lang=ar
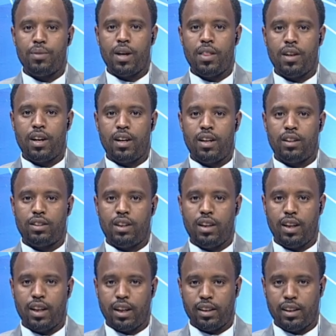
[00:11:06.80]
بهذا نصل
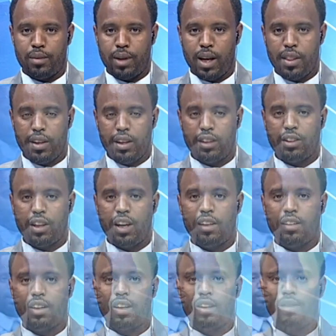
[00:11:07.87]
لختام هذه النشرة
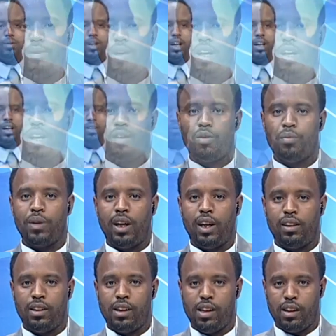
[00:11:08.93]
التي قدمناها لكم من
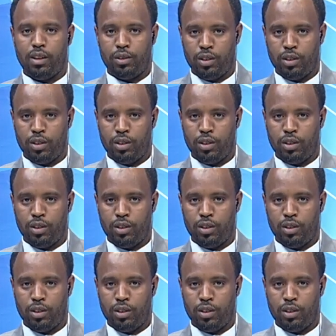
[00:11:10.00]
هيئة الإذاعة